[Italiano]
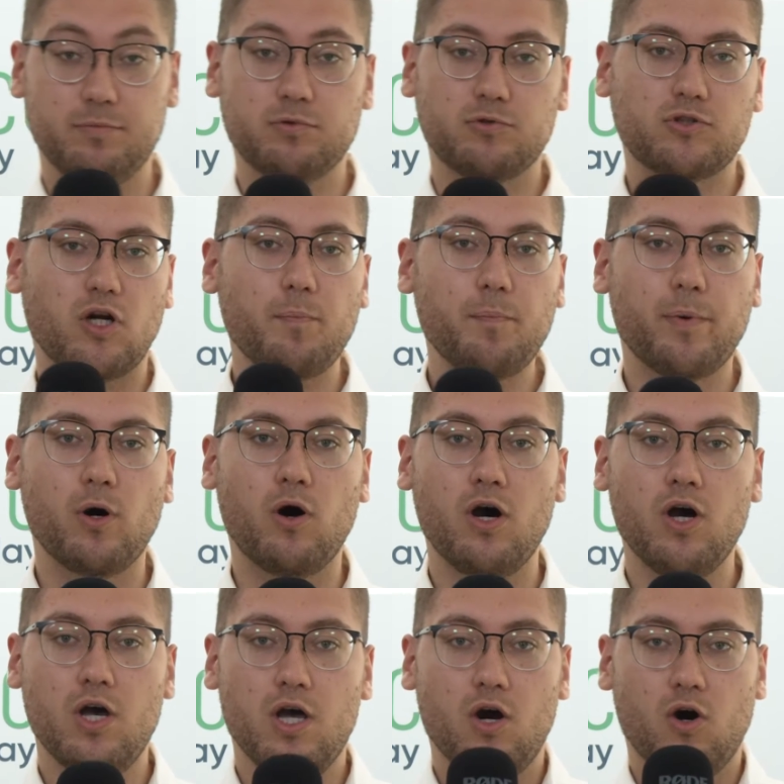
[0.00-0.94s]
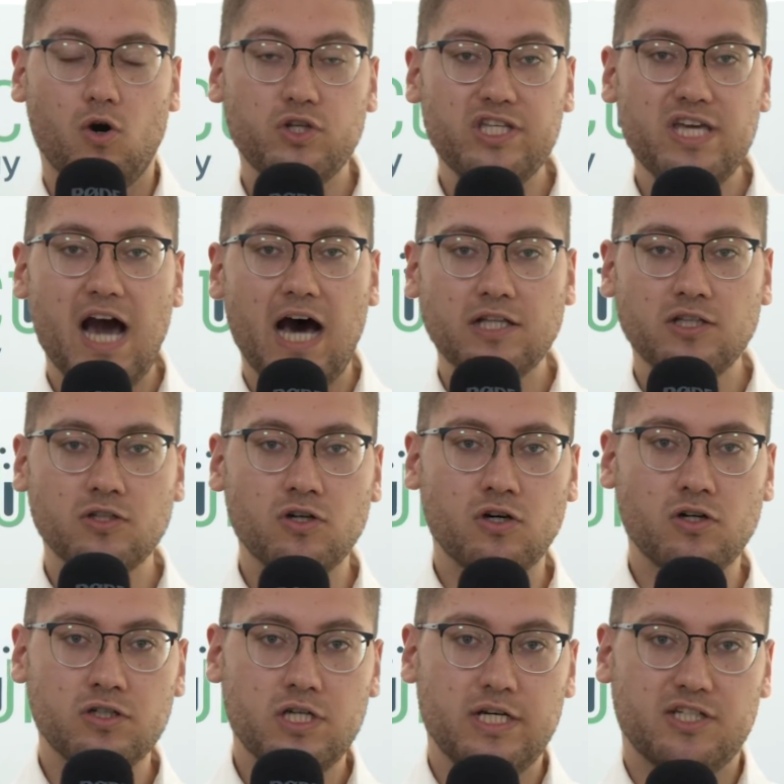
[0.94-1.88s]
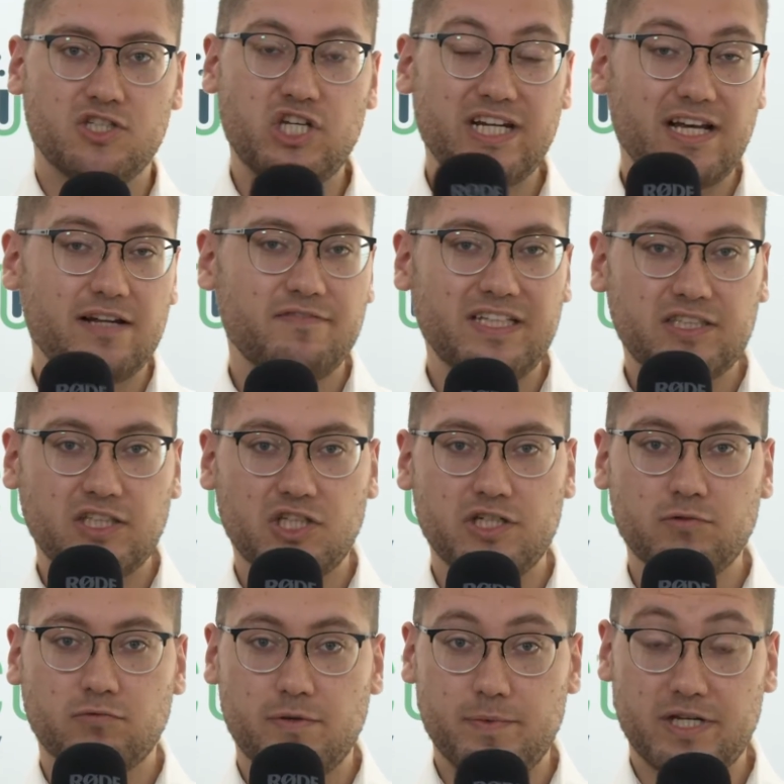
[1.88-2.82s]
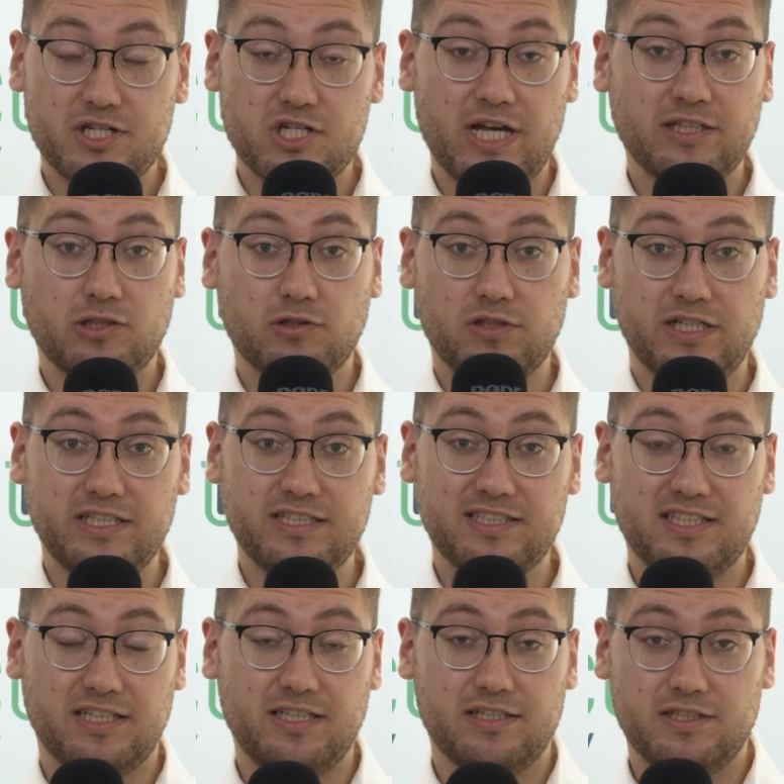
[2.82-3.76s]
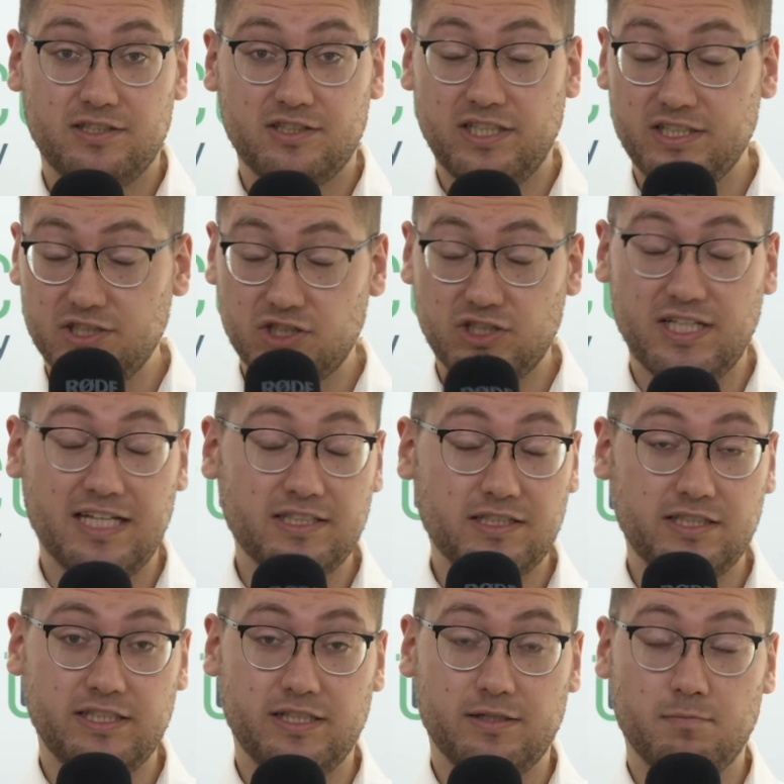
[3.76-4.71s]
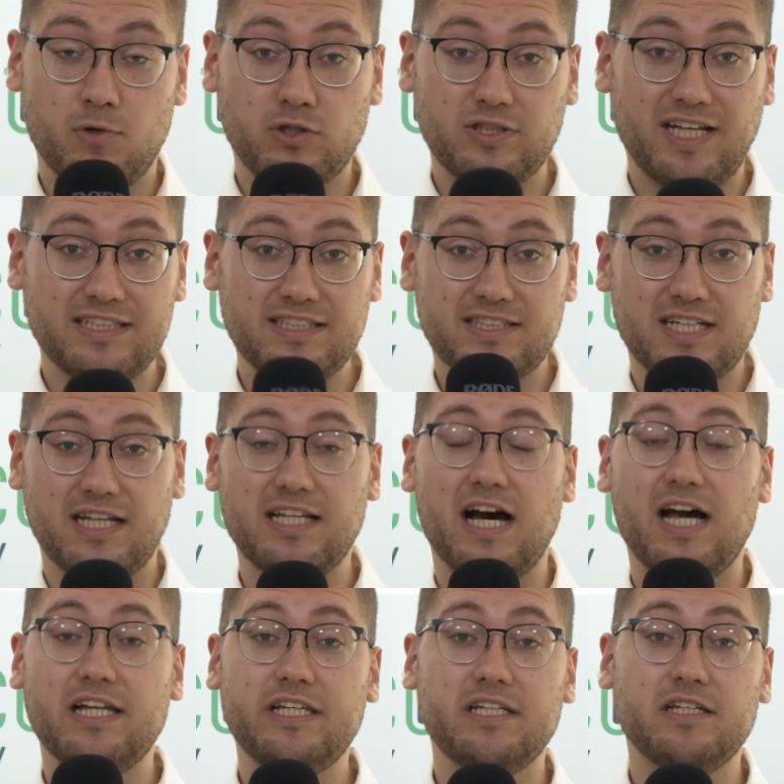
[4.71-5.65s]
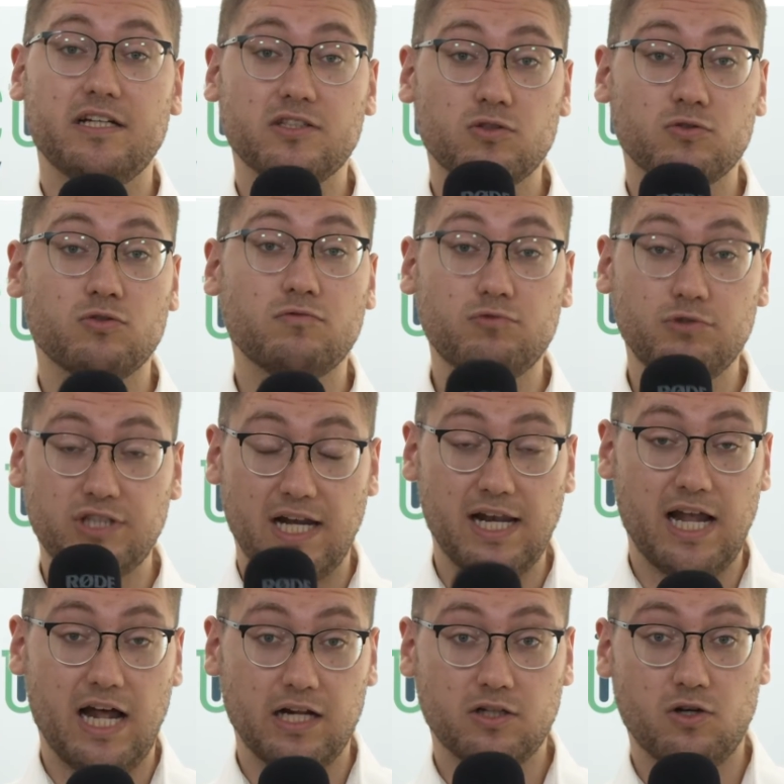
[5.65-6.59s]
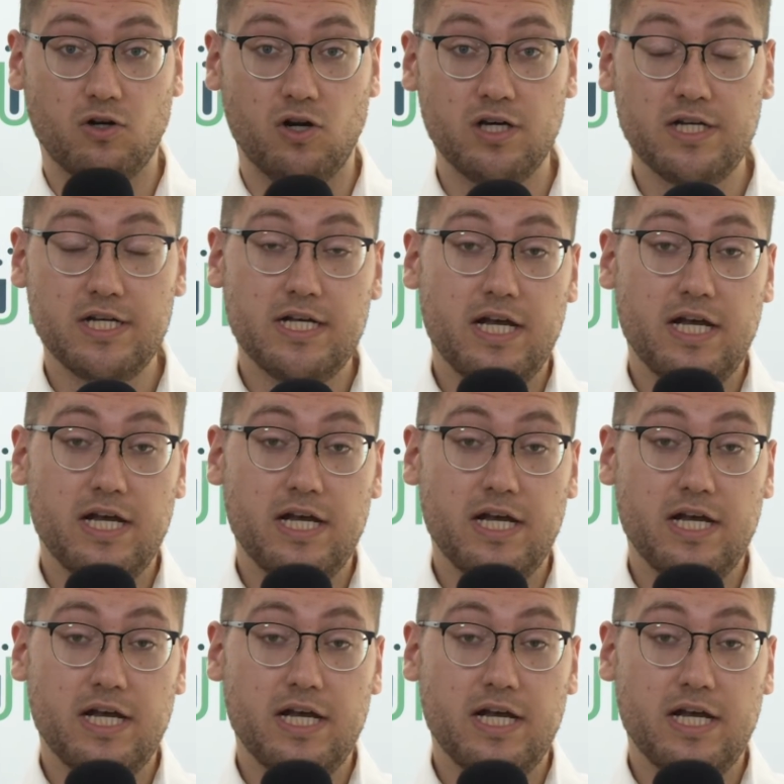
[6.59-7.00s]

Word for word: Purtroppo ogni anno circa il 25% degli, stri- degli incidenti mortali stradali sono dovuti all'alcol.